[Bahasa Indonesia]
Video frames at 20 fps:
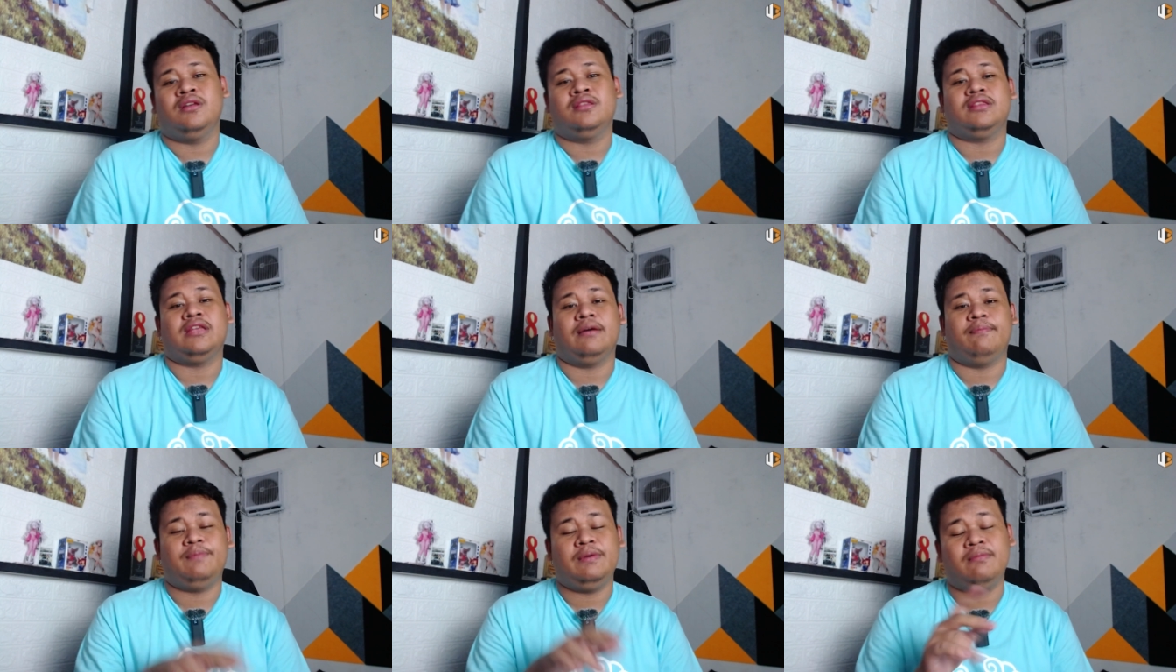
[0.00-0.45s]

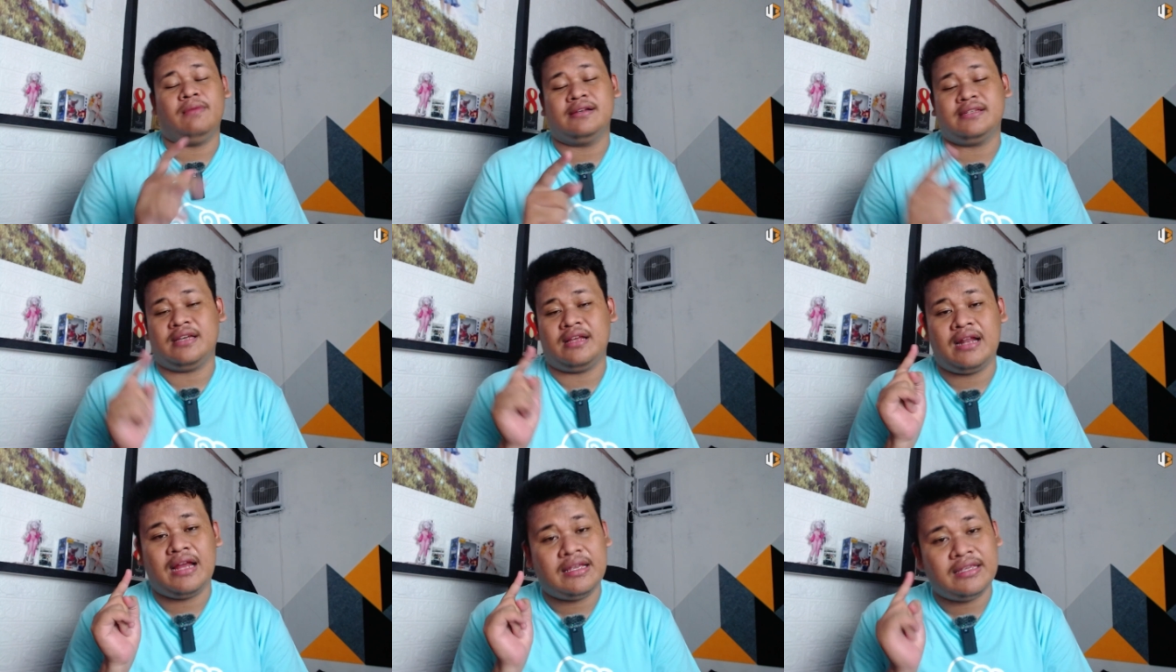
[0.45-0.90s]
tapi
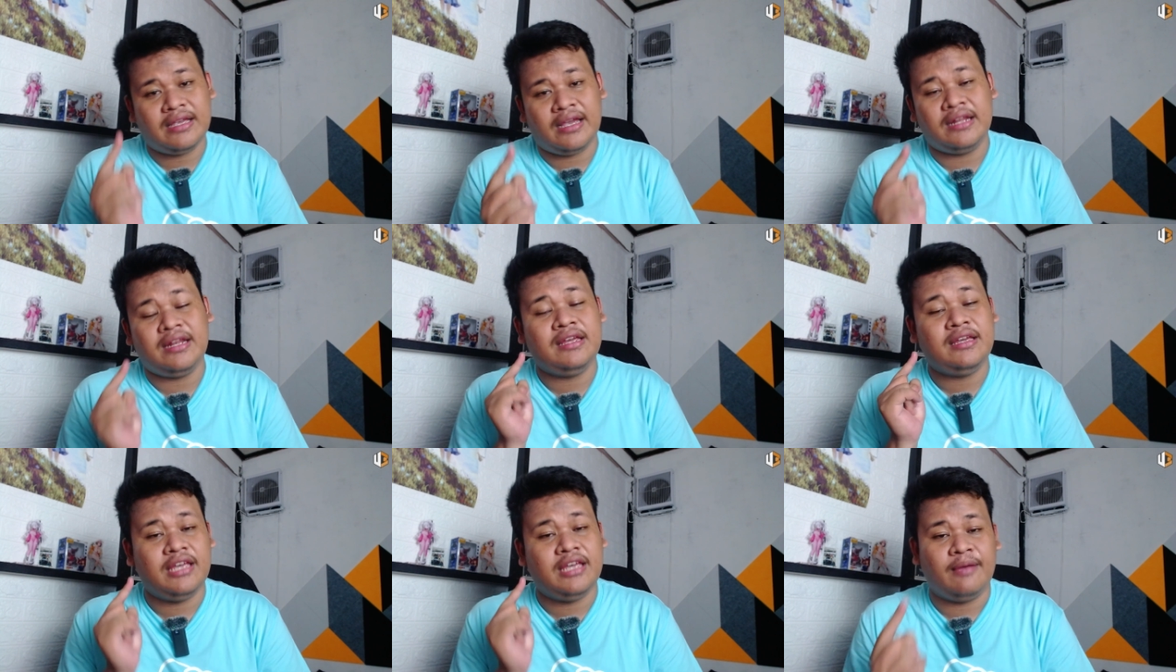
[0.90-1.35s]
masalahnya
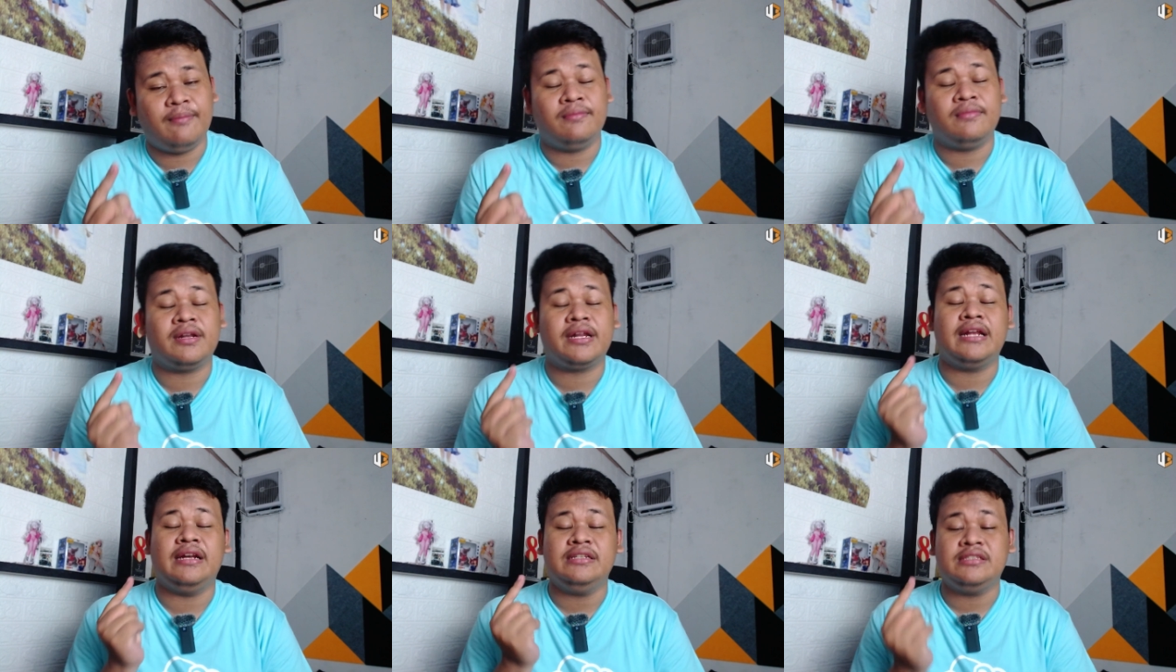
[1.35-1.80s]
ini game
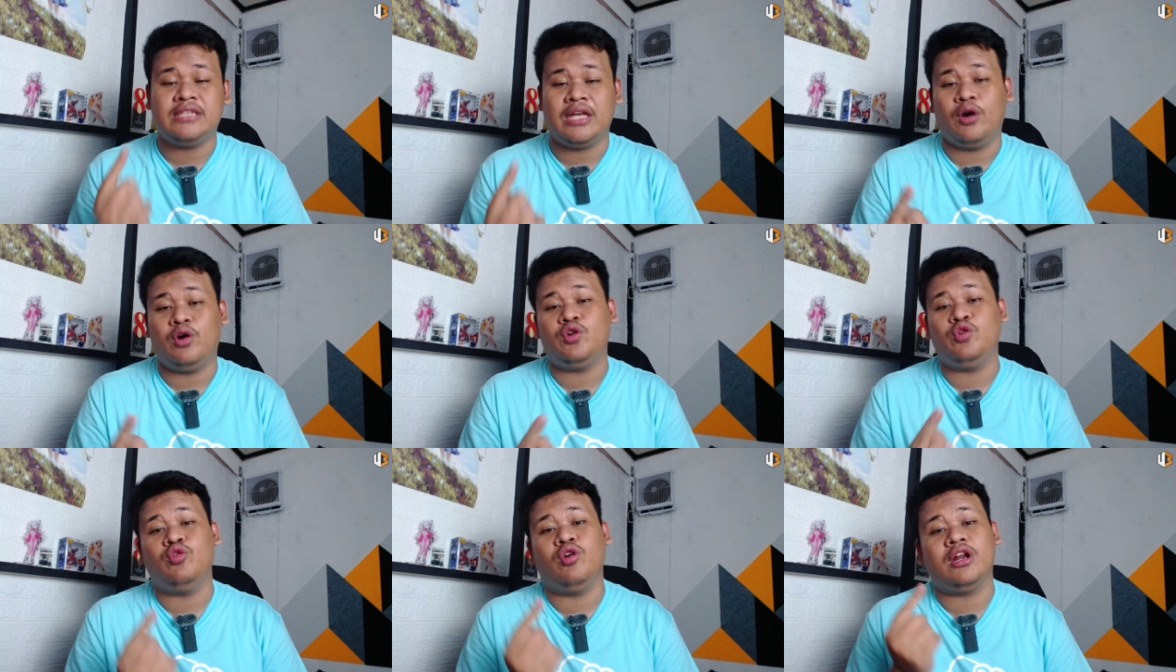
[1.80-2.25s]
rilis
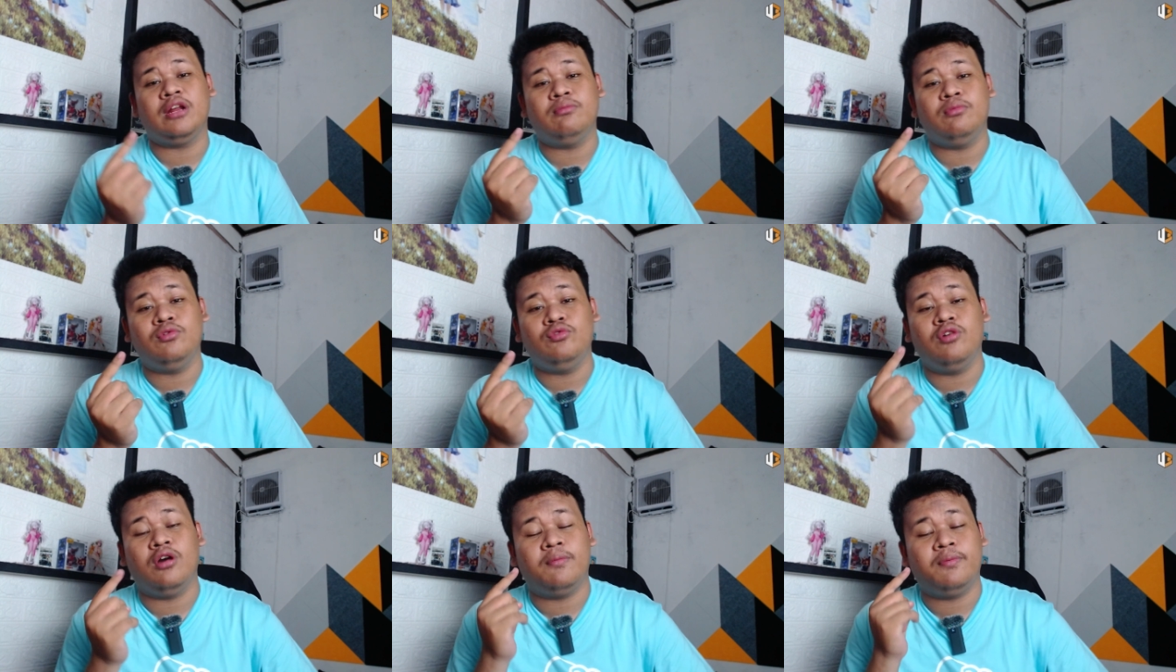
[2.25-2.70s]
tahun
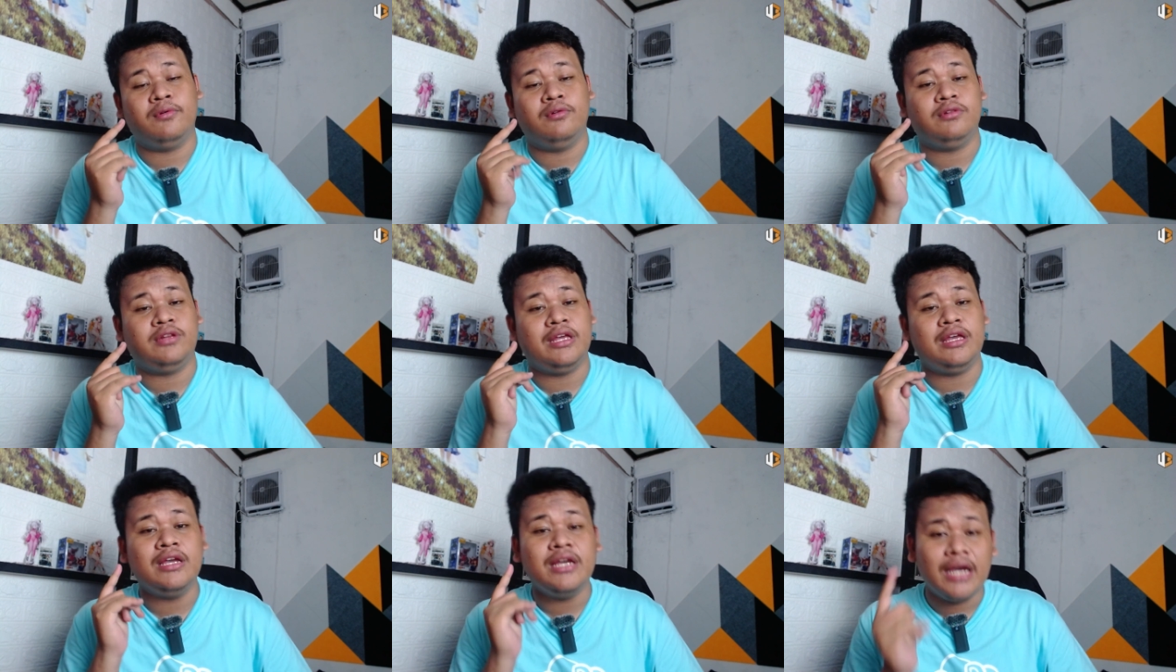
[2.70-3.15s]
2023
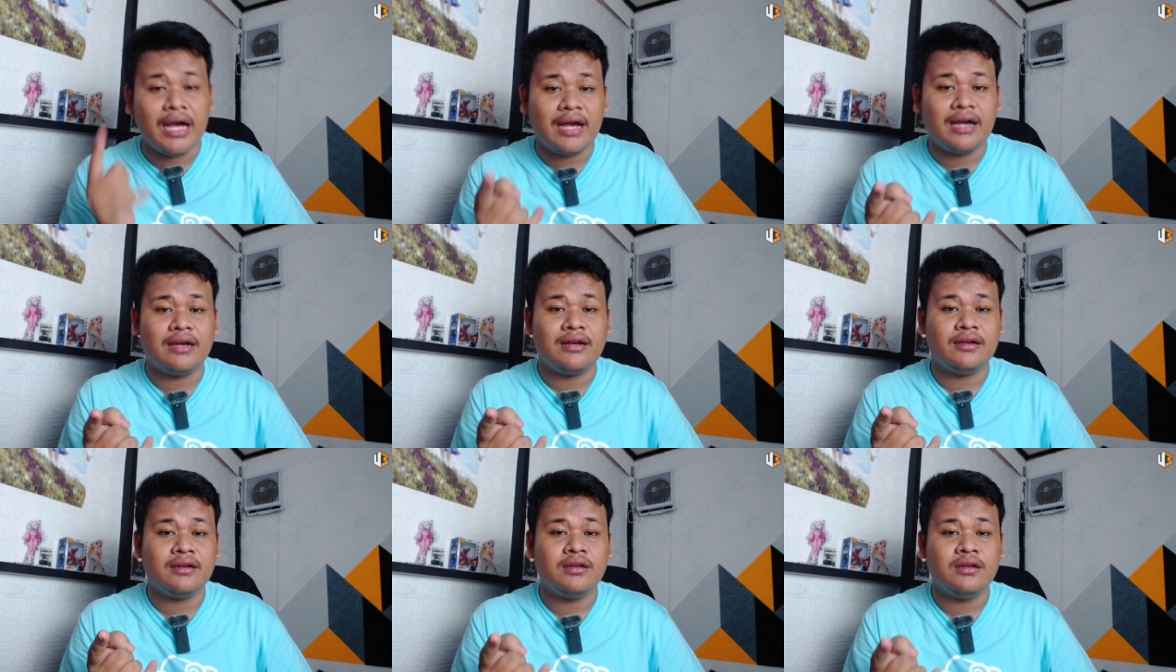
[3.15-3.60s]

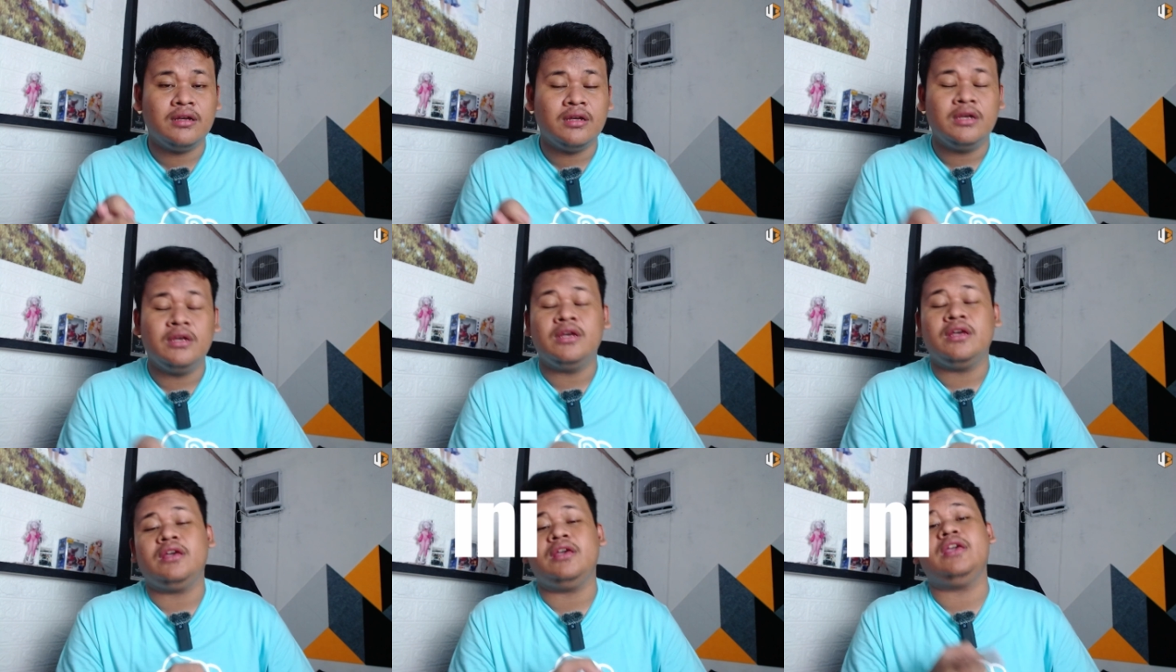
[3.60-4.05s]

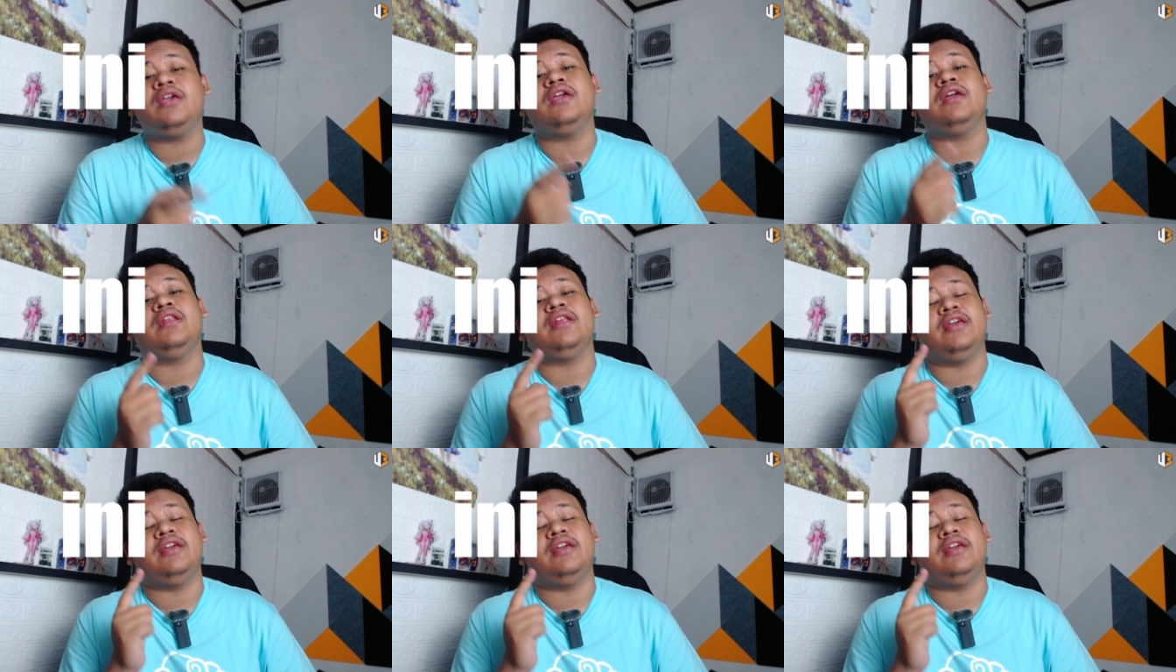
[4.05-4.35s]
ini